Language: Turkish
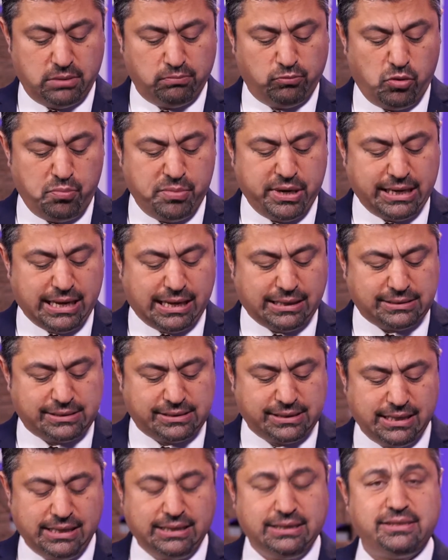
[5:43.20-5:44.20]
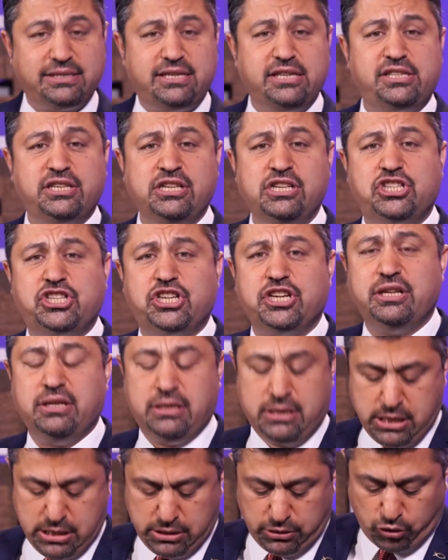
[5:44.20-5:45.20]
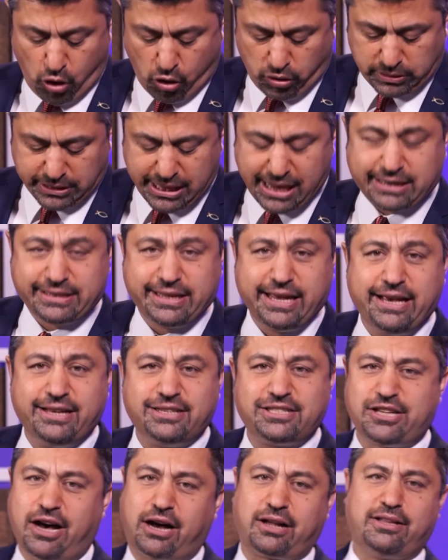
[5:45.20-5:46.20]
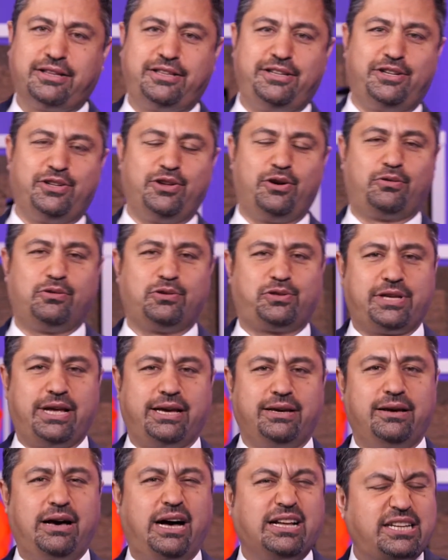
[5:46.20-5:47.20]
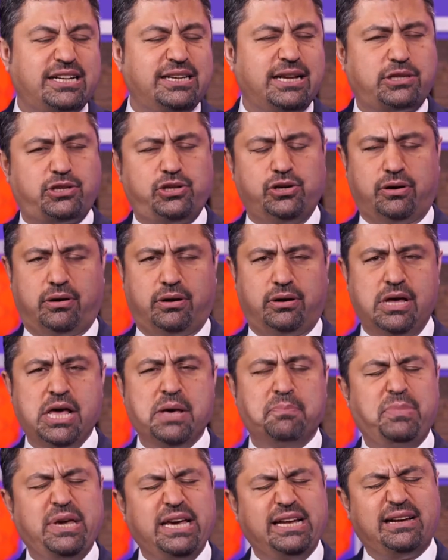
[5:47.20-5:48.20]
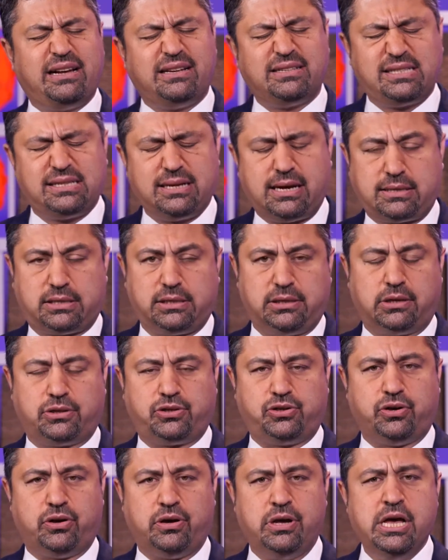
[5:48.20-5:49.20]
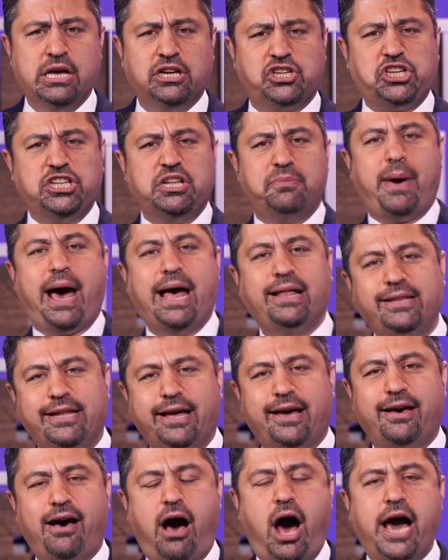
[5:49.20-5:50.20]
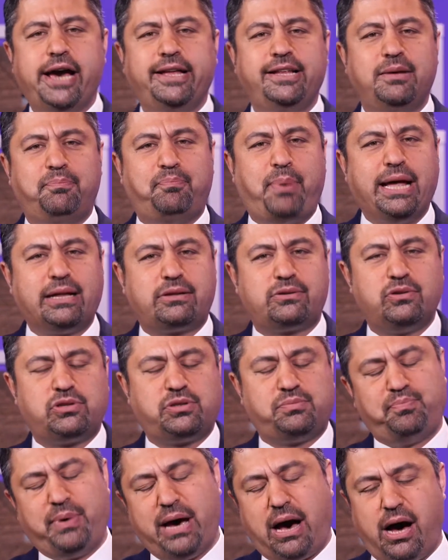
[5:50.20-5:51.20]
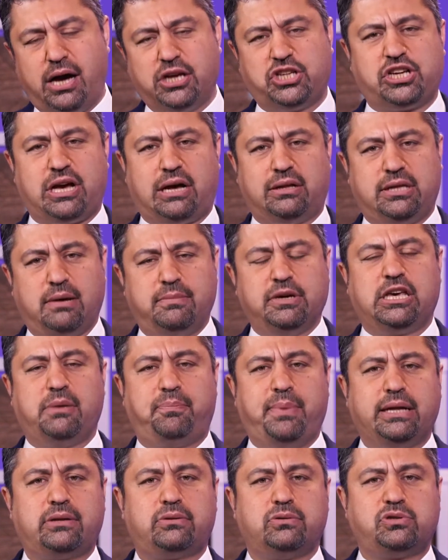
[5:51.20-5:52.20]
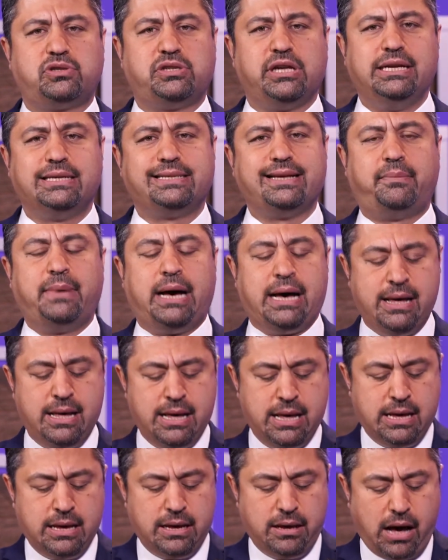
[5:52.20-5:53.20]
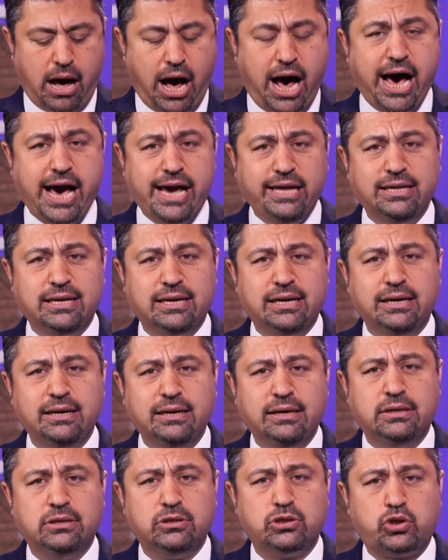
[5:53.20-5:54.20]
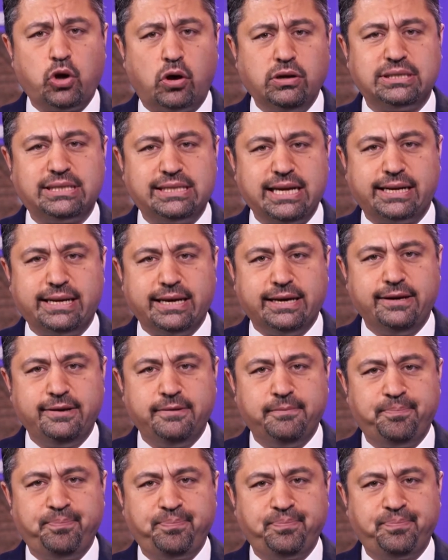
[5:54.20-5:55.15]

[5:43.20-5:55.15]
Bu miras sizin için göklerde saklıdır diyor kutsal. Hatırlatıyor. Mirası hatırlatıyor. Şimdi ben de aynı Petrus, haşa tabii ki Petrus değiliz ama aynı sözleri